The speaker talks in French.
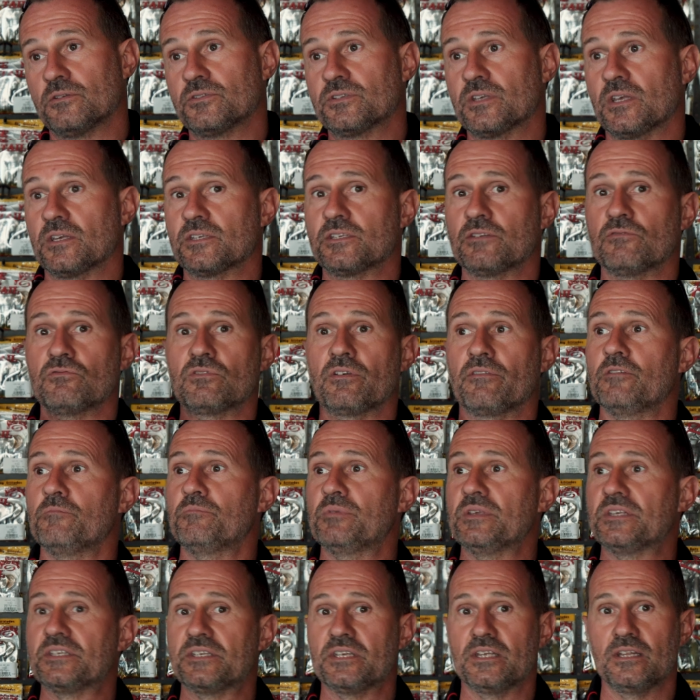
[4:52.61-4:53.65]
Ça, si vous avez une
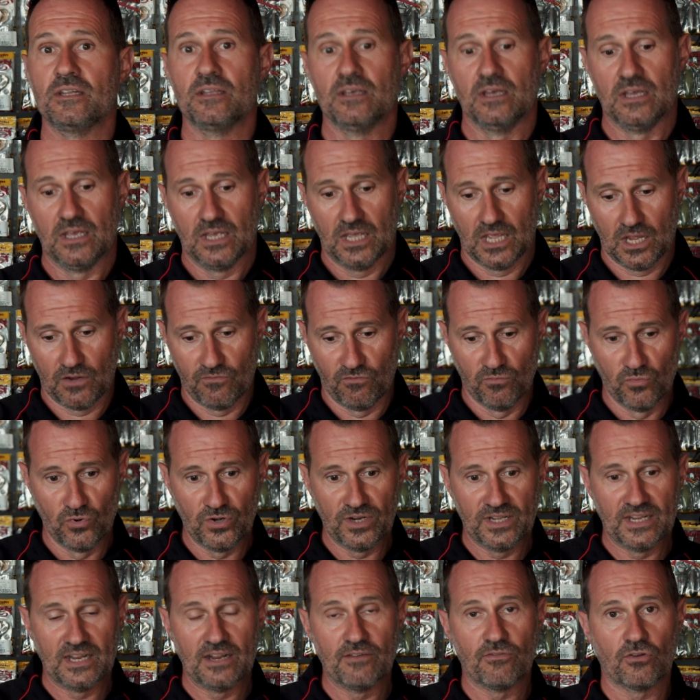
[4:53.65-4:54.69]
piscine et que vous
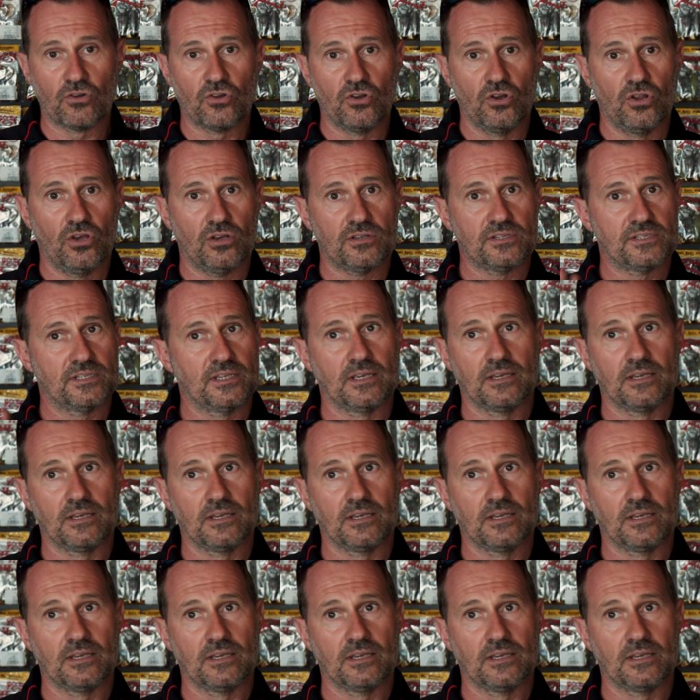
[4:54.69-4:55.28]
moulinez votre leurre